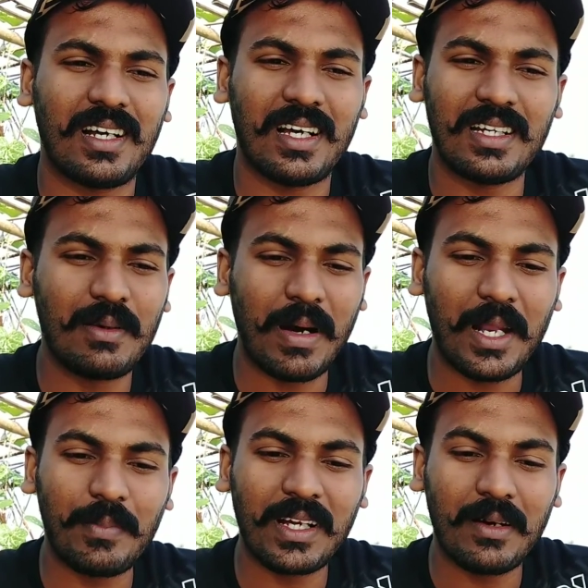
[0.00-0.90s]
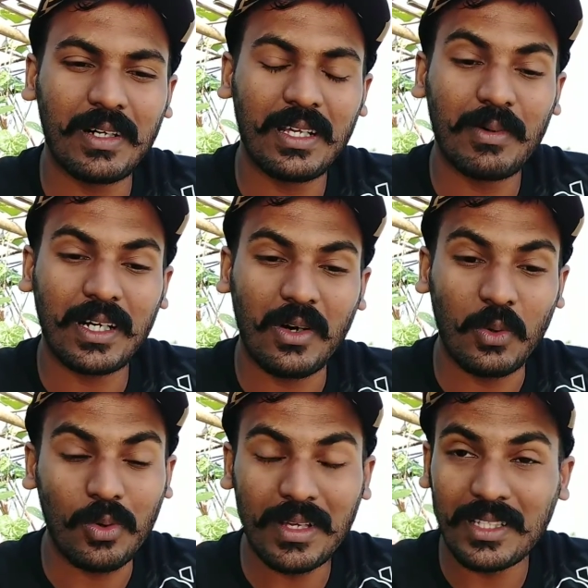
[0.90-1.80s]
అన్నీ మారిపోయాయి కాబట్టి బట్ ఆ
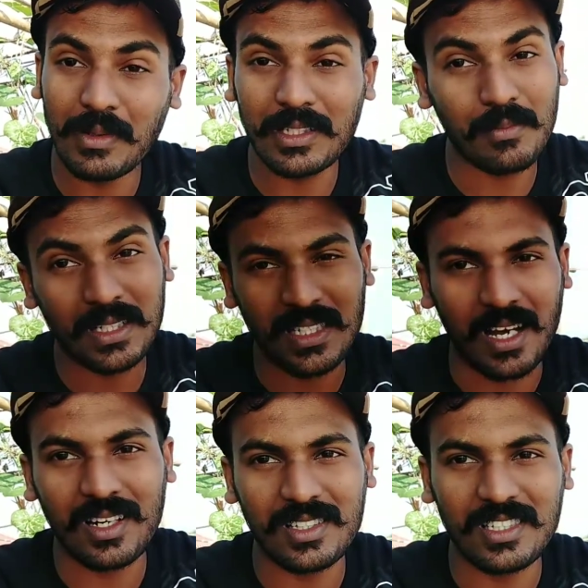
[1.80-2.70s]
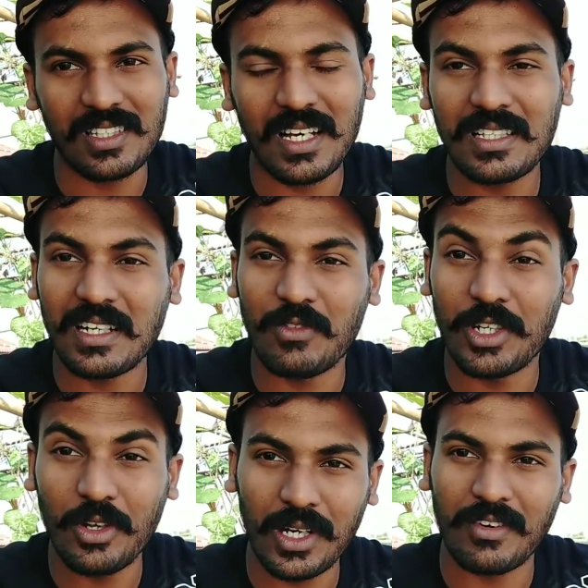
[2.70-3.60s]
హోమ్ అయితే మాత్రం నాకు చాలా నచ్చింది అది నేను
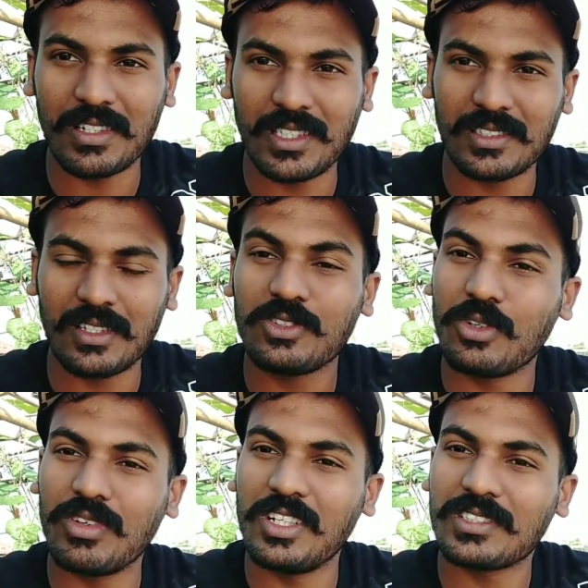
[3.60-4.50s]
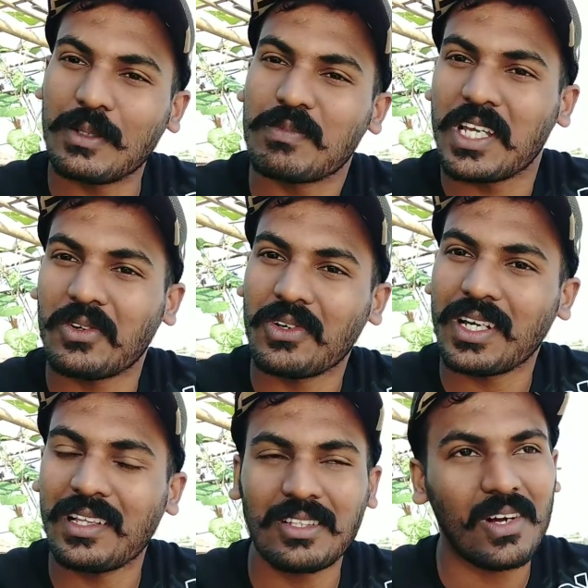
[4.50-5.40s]
వీడియోలో కవర్ చేస్తాను సో వీడియో స్కిప్
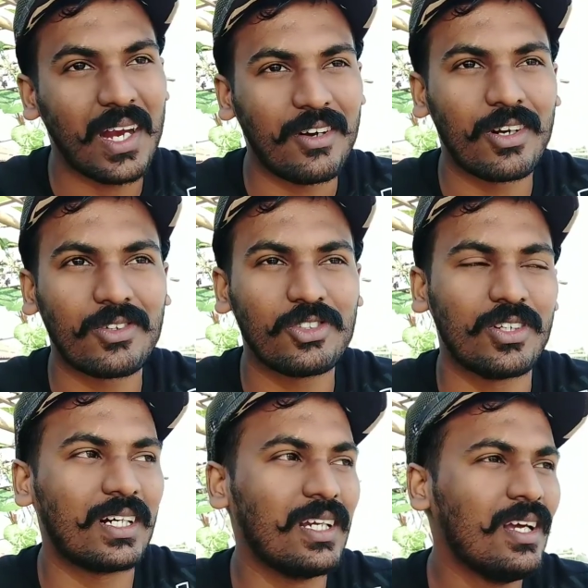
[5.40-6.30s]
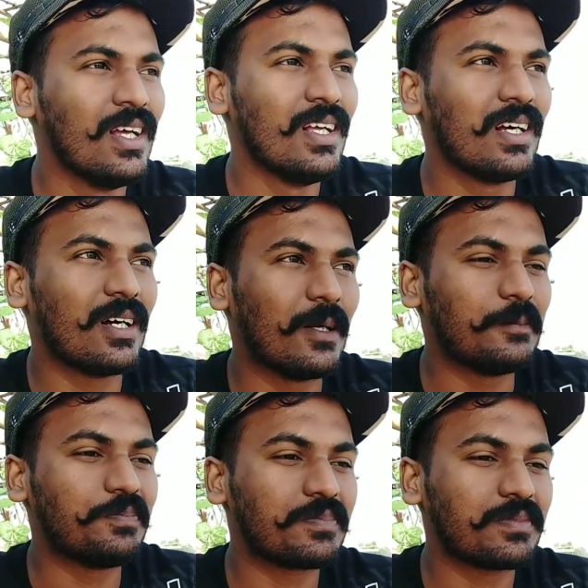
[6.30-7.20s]
చేయకుండా అందరూ ఎండ్ వరకు చూడండి
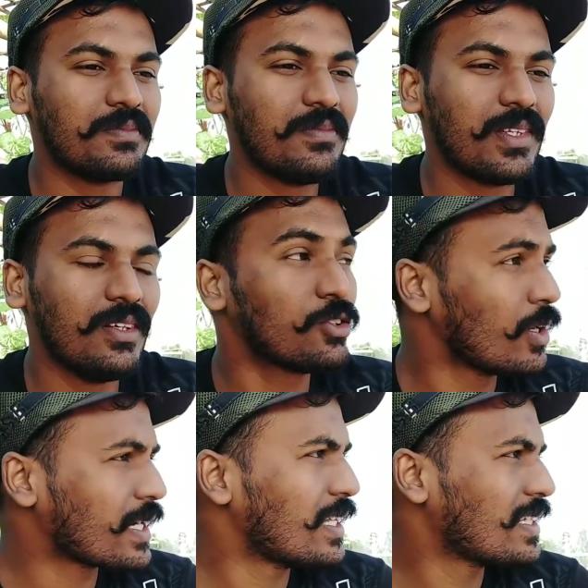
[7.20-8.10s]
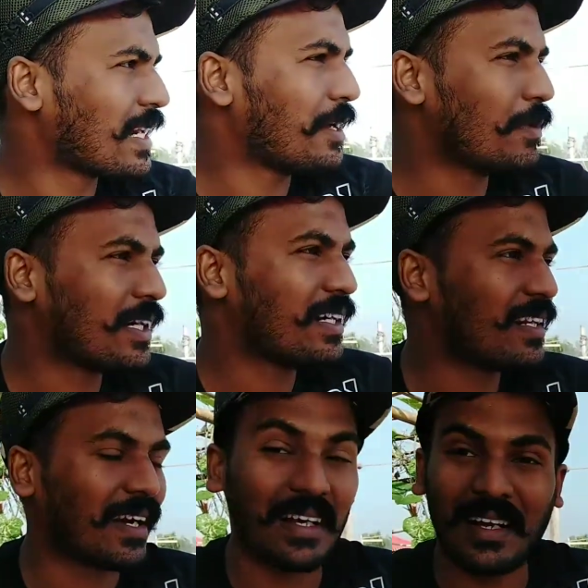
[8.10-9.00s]
సో ఇక్కడైతే క్లైమేట్ అండి
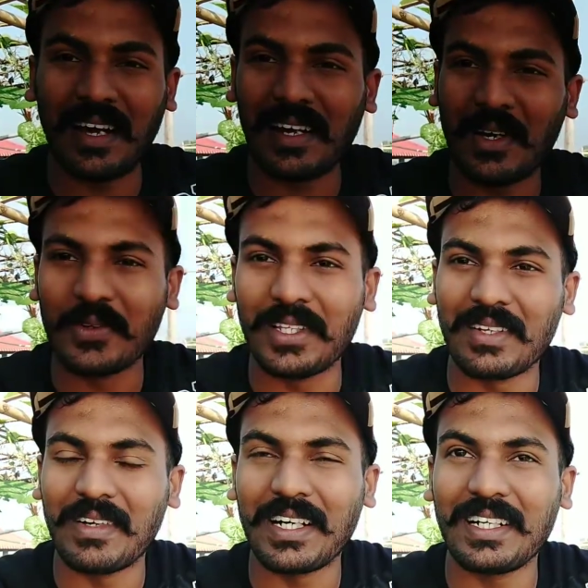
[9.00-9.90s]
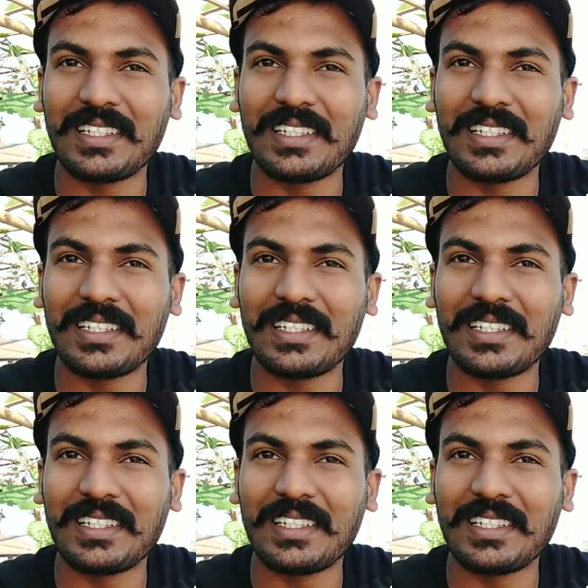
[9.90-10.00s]
రకరకాలుగా ఉందనమాట అంటే